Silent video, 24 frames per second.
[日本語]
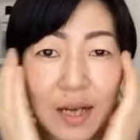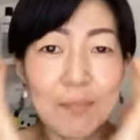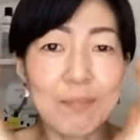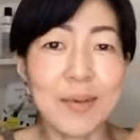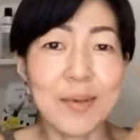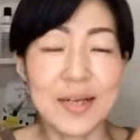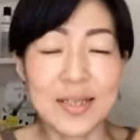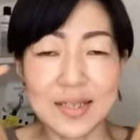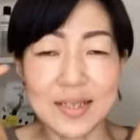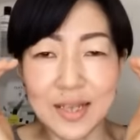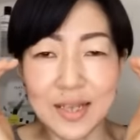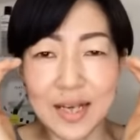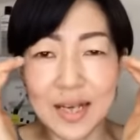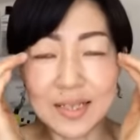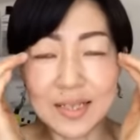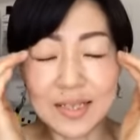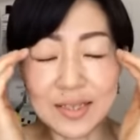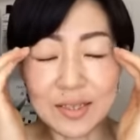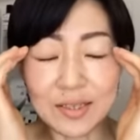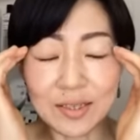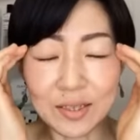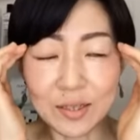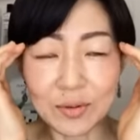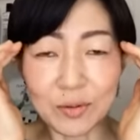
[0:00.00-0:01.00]

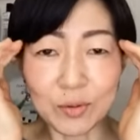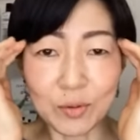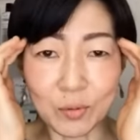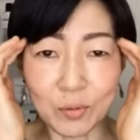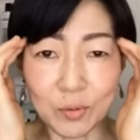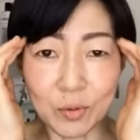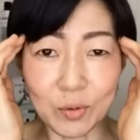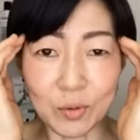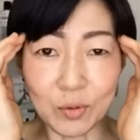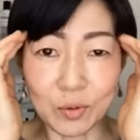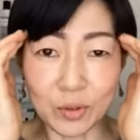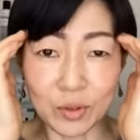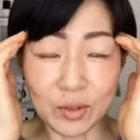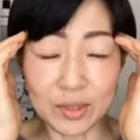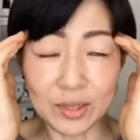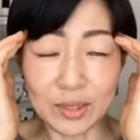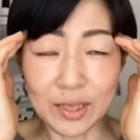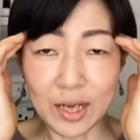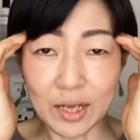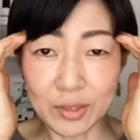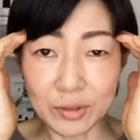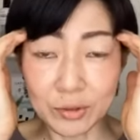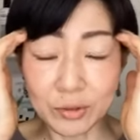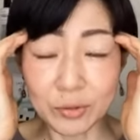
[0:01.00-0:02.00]
マッサージっていうのを
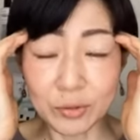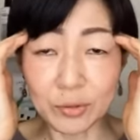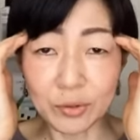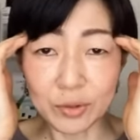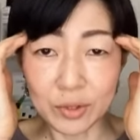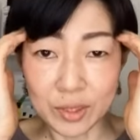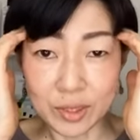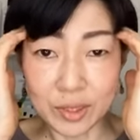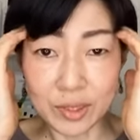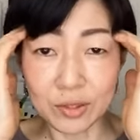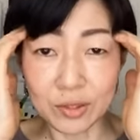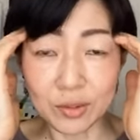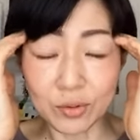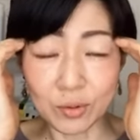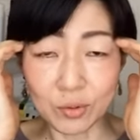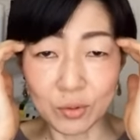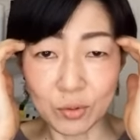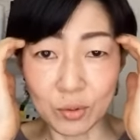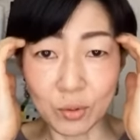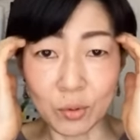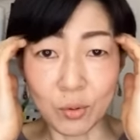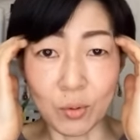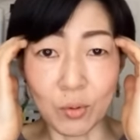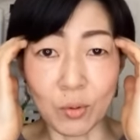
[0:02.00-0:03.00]
やるようにちょっ
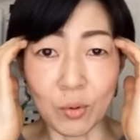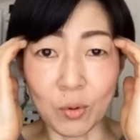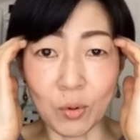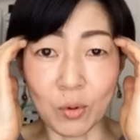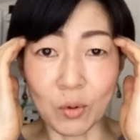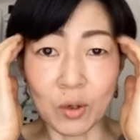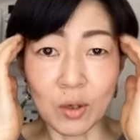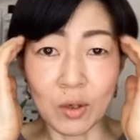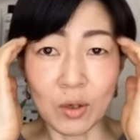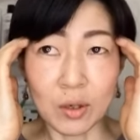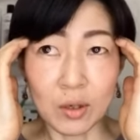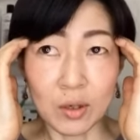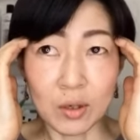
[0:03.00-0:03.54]
とこ